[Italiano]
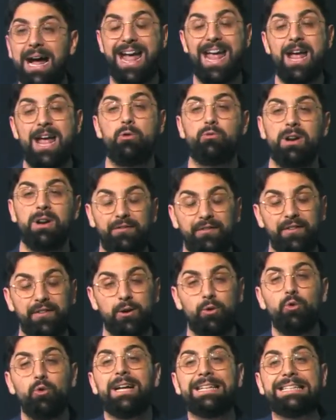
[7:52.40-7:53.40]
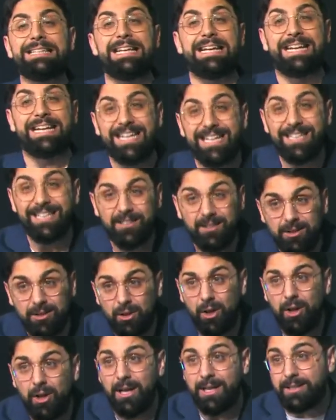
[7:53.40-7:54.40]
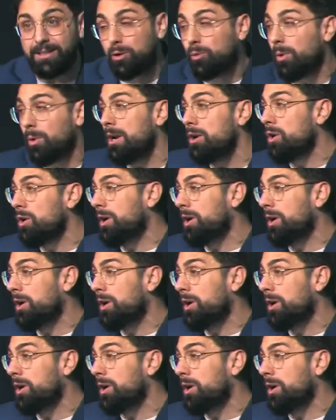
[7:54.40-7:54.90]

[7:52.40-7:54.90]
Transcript: una figura di Cristo e di quello che